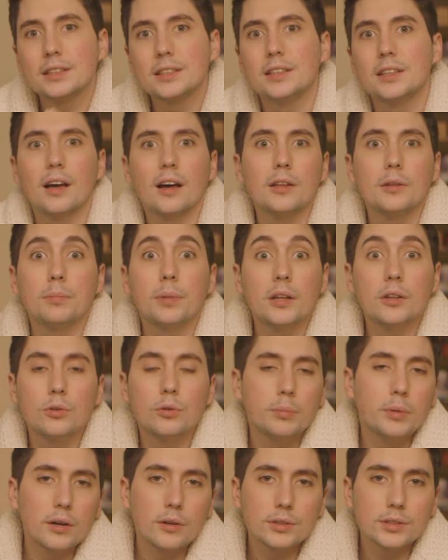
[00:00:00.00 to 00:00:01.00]
qui arrêtent pas
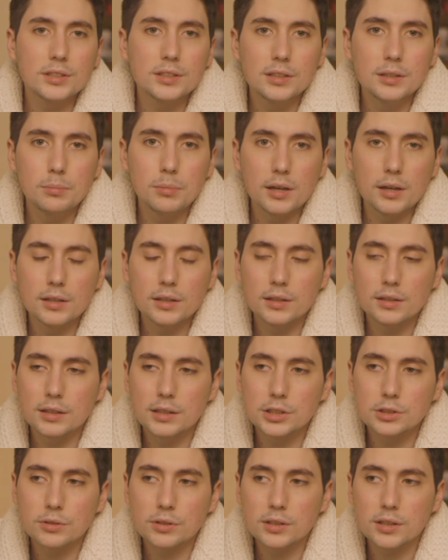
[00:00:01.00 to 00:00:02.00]
de balancer des blagues
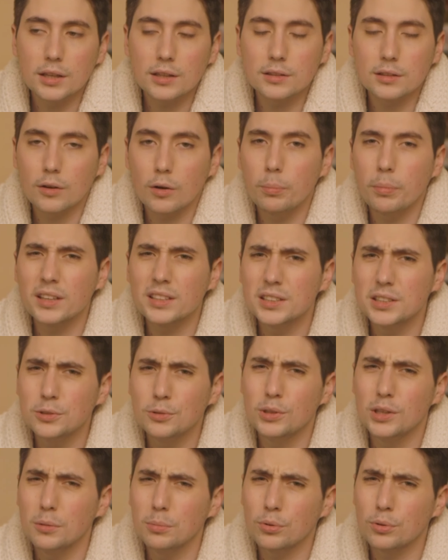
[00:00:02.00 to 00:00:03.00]
H24, en
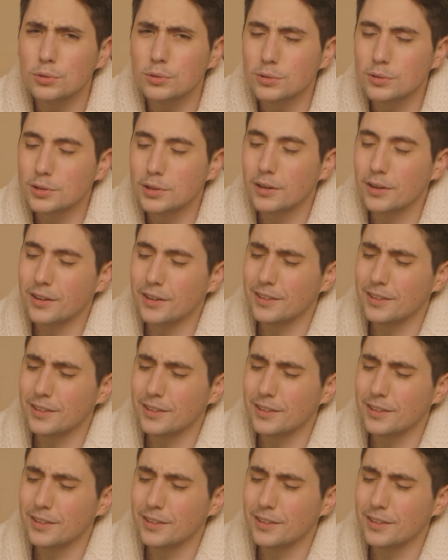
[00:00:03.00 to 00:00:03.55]
particulier les producteurs.